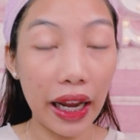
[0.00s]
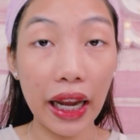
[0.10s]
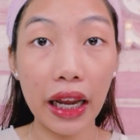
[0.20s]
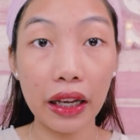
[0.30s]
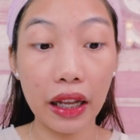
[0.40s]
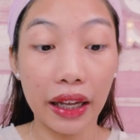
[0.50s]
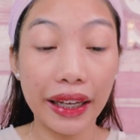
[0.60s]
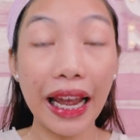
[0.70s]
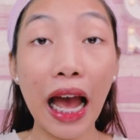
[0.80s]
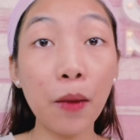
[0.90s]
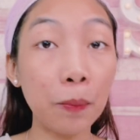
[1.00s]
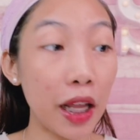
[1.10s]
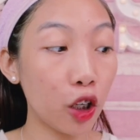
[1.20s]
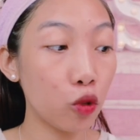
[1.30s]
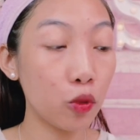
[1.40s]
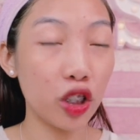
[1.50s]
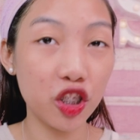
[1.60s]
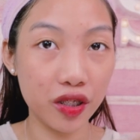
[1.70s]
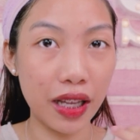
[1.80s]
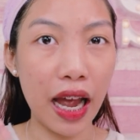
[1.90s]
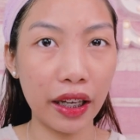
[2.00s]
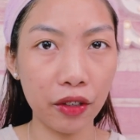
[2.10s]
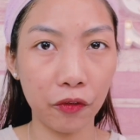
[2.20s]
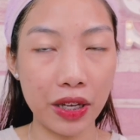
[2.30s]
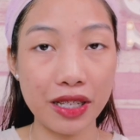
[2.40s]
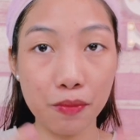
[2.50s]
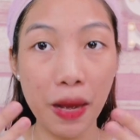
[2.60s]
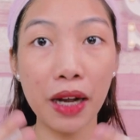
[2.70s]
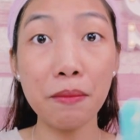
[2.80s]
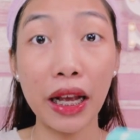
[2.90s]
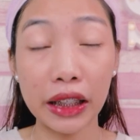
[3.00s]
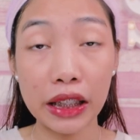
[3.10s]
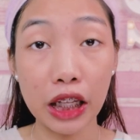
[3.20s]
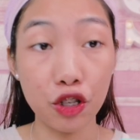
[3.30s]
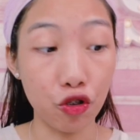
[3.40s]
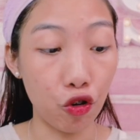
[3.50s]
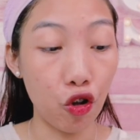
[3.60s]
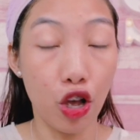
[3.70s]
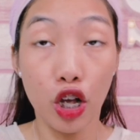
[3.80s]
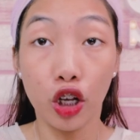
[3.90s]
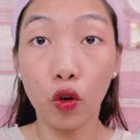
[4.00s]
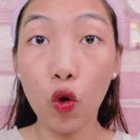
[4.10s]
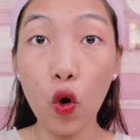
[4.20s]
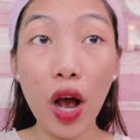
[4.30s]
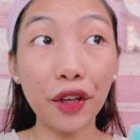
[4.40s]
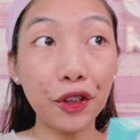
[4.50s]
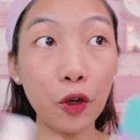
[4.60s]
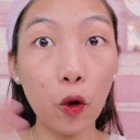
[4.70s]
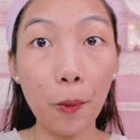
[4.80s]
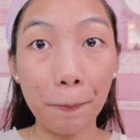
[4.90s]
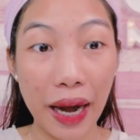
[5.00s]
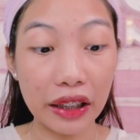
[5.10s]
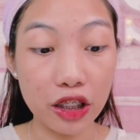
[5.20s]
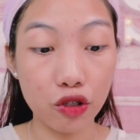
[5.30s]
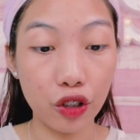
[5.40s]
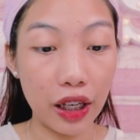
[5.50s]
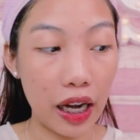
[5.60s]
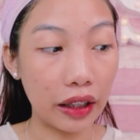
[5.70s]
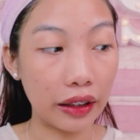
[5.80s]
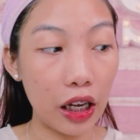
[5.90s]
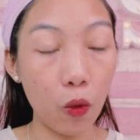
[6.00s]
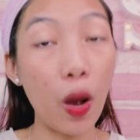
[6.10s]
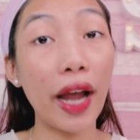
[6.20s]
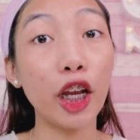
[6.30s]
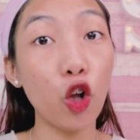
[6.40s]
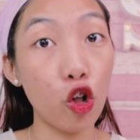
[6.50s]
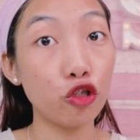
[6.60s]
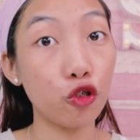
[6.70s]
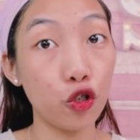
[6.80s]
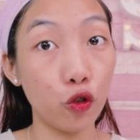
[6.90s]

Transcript: And ia-apply ko muna siya sa aking face para makita nyo kung ano yung comparison nilang dalawa and also